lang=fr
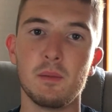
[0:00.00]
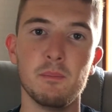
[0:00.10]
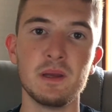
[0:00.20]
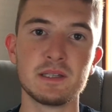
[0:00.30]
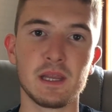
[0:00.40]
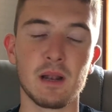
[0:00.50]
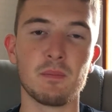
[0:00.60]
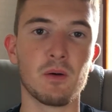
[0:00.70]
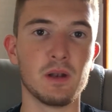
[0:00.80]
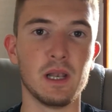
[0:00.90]
mais
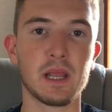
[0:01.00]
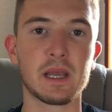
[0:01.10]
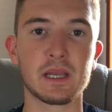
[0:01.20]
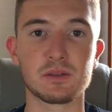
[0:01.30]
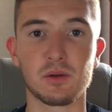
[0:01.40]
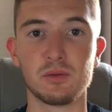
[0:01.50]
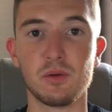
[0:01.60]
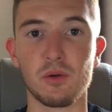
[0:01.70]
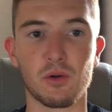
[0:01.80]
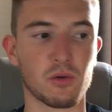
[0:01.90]
également les risques
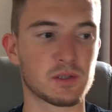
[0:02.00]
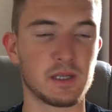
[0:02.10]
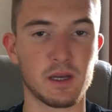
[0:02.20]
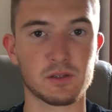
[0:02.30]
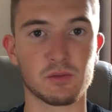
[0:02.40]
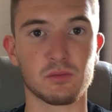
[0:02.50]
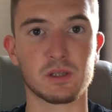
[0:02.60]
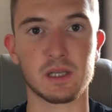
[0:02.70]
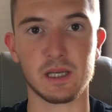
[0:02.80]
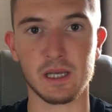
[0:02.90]
de cancer sont
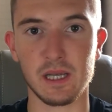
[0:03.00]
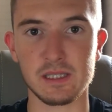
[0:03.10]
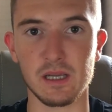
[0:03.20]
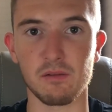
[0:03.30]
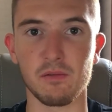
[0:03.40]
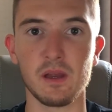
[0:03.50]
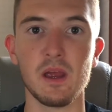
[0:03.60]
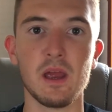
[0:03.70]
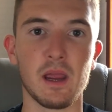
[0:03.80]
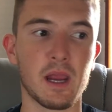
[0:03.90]
très élevés
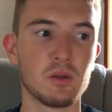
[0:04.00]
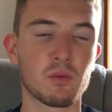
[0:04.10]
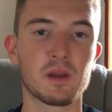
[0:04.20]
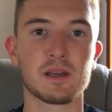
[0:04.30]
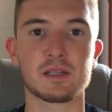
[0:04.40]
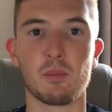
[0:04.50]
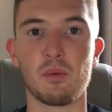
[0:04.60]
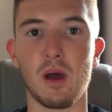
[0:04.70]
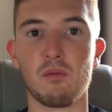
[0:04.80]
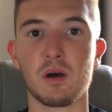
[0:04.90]
et donc ça
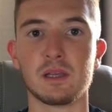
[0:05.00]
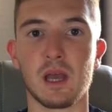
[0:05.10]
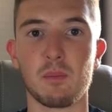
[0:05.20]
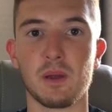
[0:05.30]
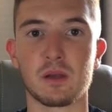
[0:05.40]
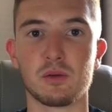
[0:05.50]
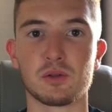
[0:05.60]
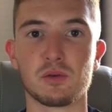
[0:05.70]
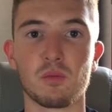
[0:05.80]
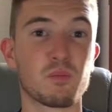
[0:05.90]
peut avoir des
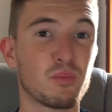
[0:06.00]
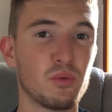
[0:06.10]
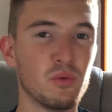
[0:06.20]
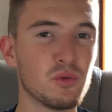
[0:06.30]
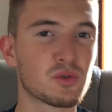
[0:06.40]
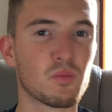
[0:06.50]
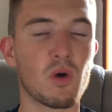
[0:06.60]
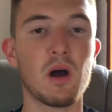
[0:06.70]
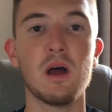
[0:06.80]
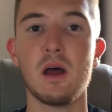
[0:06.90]
répercussions plus ou
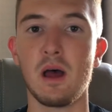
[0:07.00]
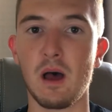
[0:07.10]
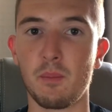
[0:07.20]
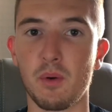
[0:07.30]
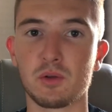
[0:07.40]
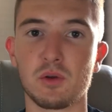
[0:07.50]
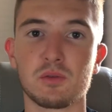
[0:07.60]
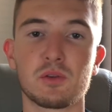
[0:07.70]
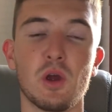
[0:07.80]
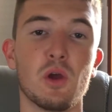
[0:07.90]
moins
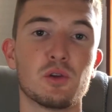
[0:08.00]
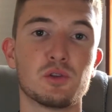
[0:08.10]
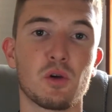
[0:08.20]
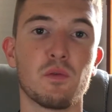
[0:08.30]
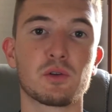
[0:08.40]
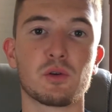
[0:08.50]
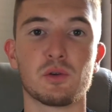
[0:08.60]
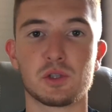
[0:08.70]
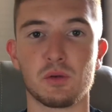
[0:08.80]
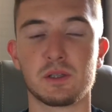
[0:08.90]
importantes sur
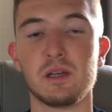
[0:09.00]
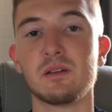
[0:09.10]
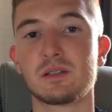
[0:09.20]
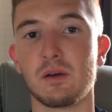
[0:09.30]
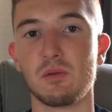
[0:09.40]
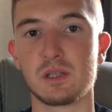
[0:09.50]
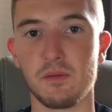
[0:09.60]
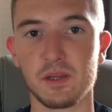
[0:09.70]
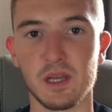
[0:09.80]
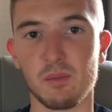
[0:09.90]
votre santé, ça vous le
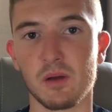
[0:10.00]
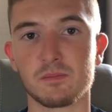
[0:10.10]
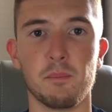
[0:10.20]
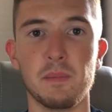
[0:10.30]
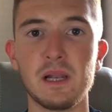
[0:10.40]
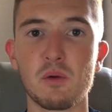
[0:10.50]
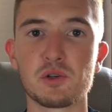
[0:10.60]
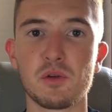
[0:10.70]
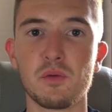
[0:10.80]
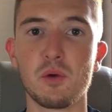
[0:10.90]
savez très bien. Mais là où
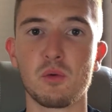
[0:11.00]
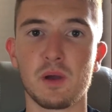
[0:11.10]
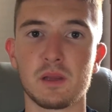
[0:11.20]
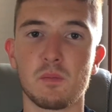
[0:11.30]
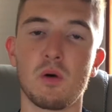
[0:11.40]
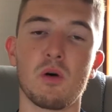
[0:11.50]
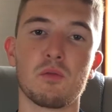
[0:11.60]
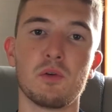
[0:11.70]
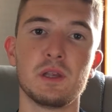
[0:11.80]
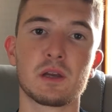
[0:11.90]
je veux concrètement en
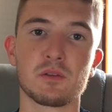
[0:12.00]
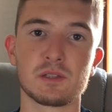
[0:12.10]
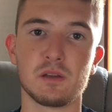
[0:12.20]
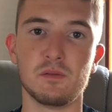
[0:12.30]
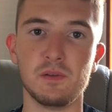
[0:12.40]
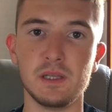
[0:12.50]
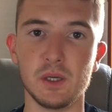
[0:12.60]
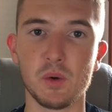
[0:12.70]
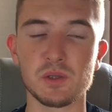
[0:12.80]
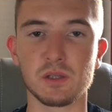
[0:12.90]
venir dans cette
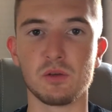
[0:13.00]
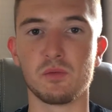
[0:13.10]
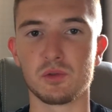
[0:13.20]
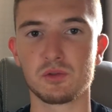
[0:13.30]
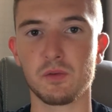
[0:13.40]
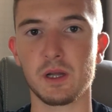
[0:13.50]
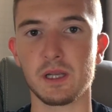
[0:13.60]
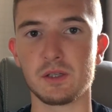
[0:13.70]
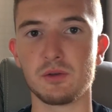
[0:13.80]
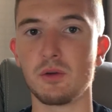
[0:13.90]
vidéo, c'est de vous ouvrir
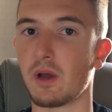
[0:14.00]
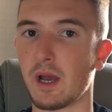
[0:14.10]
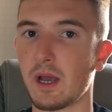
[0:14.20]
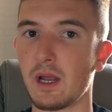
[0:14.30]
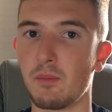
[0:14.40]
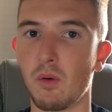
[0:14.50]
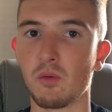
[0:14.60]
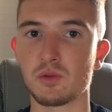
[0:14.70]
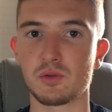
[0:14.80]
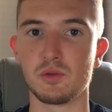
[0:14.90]
les yeux
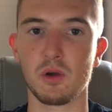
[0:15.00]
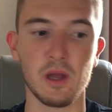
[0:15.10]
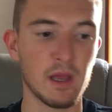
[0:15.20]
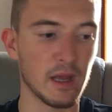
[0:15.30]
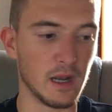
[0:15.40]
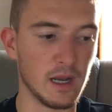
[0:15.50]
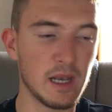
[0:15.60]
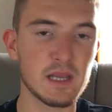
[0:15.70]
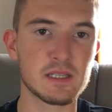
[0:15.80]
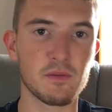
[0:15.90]
réellement sur
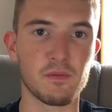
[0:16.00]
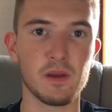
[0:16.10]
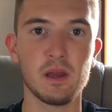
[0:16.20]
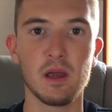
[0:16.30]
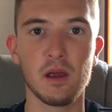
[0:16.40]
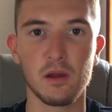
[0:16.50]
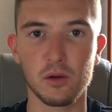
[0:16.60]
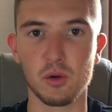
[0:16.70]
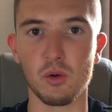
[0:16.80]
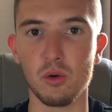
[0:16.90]
les effets
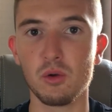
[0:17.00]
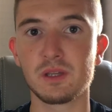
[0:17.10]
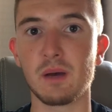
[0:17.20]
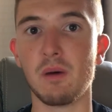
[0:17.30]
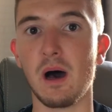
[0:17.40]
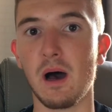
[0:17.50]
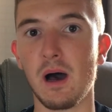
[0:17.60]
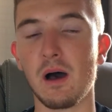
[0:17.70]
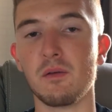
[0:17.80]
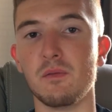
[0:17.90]
que le tabac
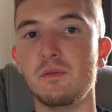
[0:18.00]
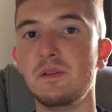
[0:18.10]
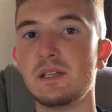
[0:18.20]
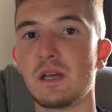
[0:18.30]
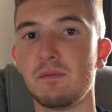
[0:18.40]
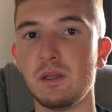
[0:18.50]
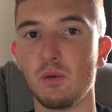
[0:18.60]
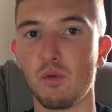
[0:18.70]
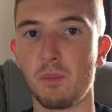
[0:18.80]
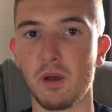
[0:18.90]
a vis-à-vis de
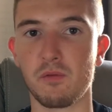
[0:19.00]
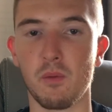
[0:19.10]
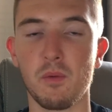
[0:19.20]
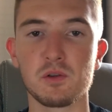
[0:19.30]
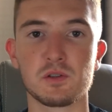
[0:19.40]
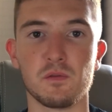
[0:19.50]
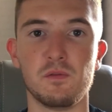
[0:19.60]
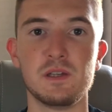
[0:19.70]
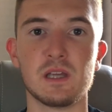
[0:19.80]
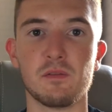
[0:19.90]
vos performances,
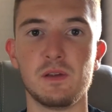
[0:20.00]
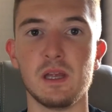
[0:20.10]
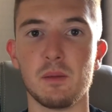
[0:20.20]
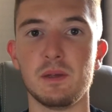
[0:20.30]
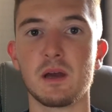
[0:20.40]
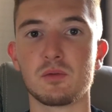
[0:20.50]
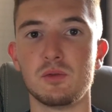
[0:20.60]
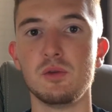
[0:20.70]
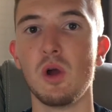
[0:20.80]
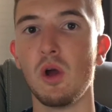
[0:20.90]
vis-à-vis eh bien,
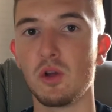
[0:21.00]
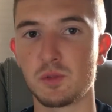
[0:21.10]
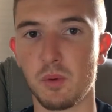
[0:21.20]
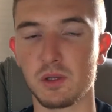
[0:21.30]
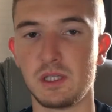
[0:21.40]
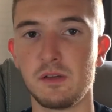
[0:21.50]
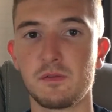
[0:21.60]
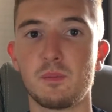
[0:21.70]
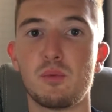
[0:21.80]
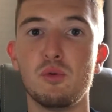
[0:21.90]
du
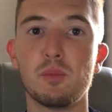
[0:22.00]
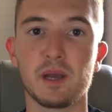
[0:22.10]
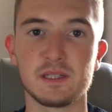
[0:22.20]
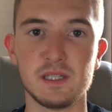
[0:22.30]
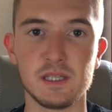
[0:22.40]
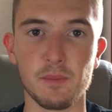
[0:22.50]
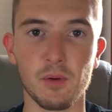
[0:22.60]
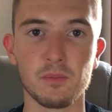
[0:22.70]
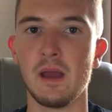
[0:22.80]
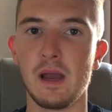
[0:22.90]
sportif plus
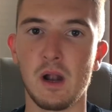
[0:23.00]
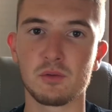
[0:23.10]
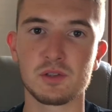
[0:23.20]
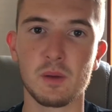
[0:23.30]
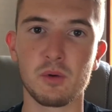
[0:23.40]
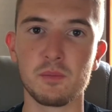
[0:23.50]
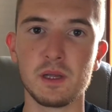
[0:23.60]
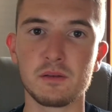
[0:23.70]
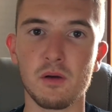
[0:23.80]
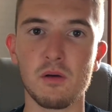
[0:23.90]
précisément. Alors dans un
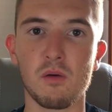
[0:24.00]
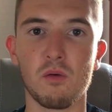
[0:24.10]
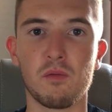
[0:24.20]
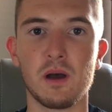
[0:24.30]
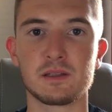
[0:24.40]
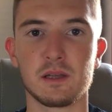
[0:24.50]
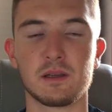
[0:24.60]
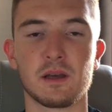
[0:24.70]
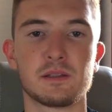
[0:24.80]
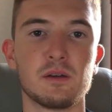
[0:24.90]
premier temps, on va
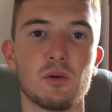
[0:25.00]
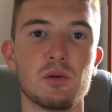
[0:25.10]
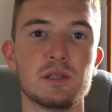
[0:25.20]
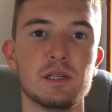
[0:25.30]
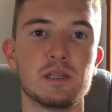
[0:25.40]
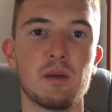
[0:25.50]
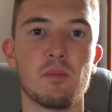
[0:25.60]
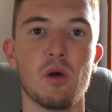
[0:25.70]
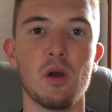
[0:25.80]
s'intéresser au système